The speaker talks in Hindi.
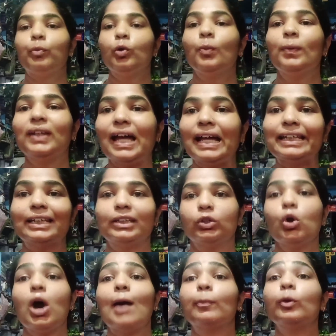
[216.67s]
आपको बता देती
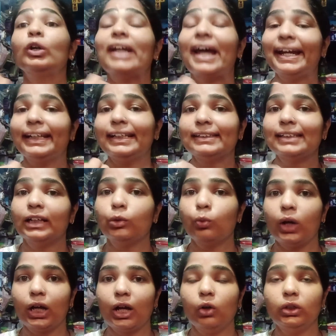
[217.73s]
हूँ आपको डाइट के साथ
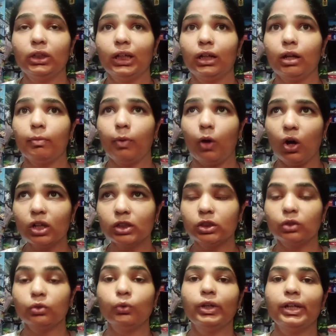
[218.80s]
वर्कआउट करना बहुत
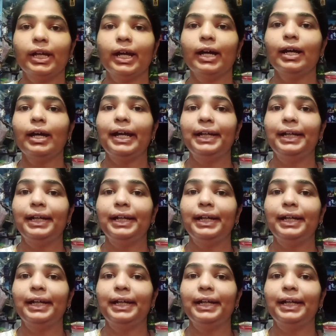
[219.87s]
ज़रूरी है